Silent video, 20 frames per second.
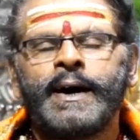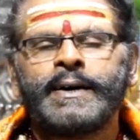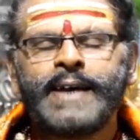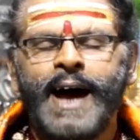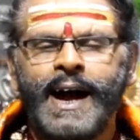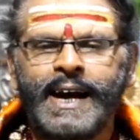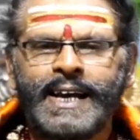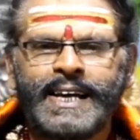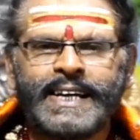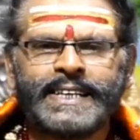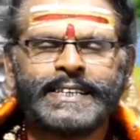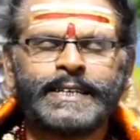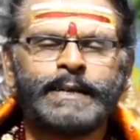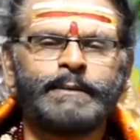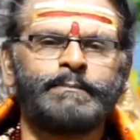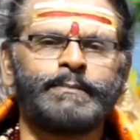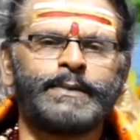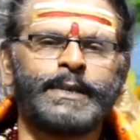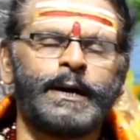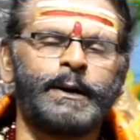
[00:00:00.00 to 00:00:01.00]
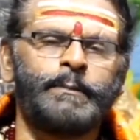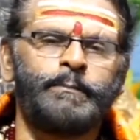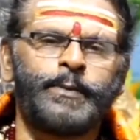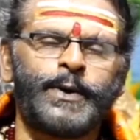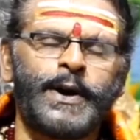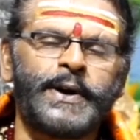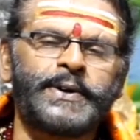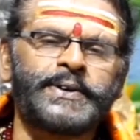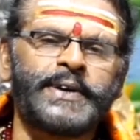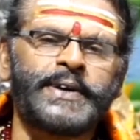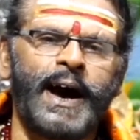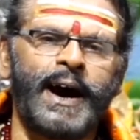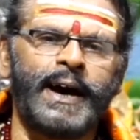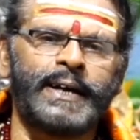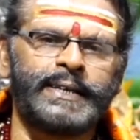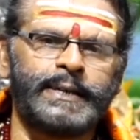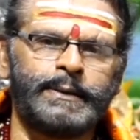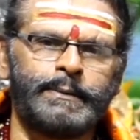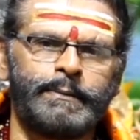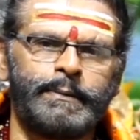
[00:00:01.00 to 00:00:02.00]
நாளைய தினம் இந்த
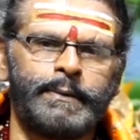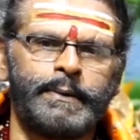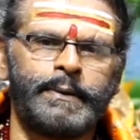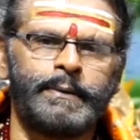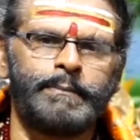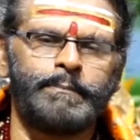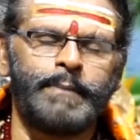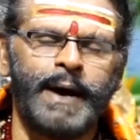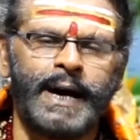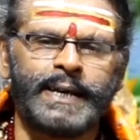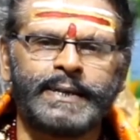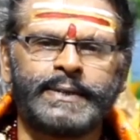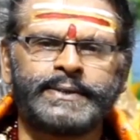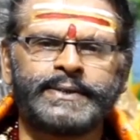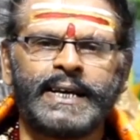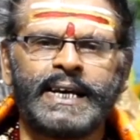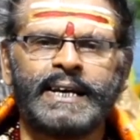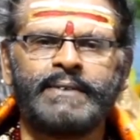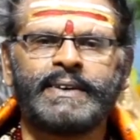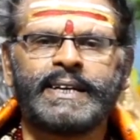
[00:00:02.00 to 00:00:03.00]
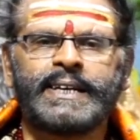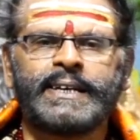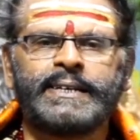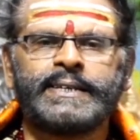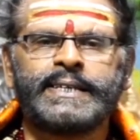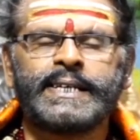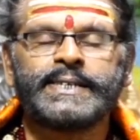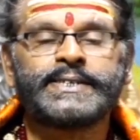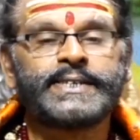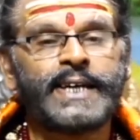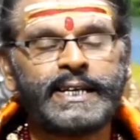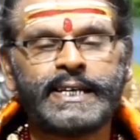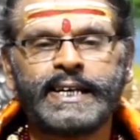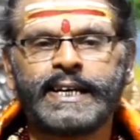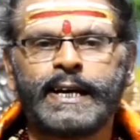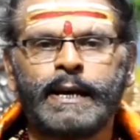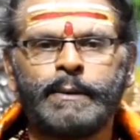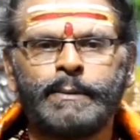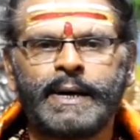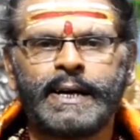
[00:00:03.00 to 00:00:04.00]
புரட்டாதி மாதத்திலே வருகின்ற
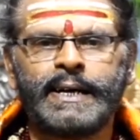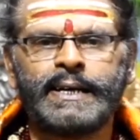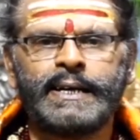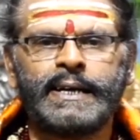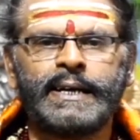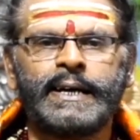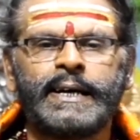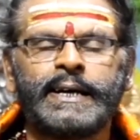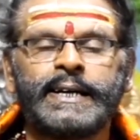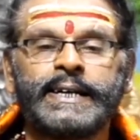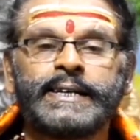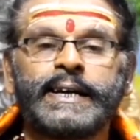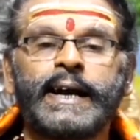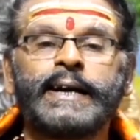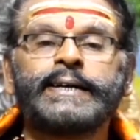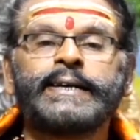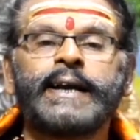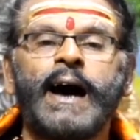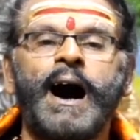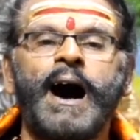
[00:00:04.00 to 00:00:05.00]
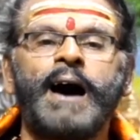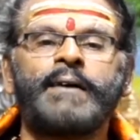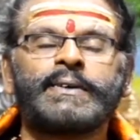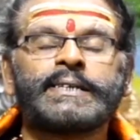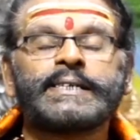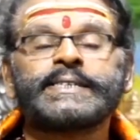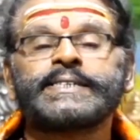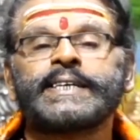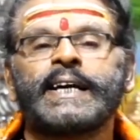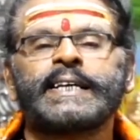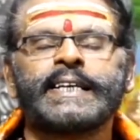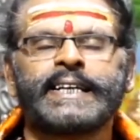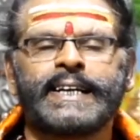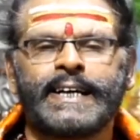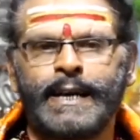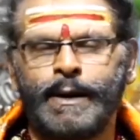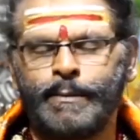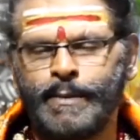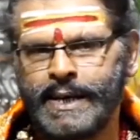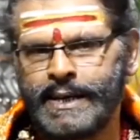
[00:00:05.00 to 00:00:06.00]
சனிக்கிழமைகளிலே இரண்டாவது
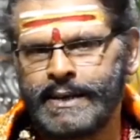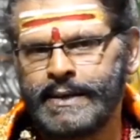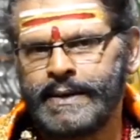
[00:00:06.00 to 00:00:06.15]
சனிக்கிழமை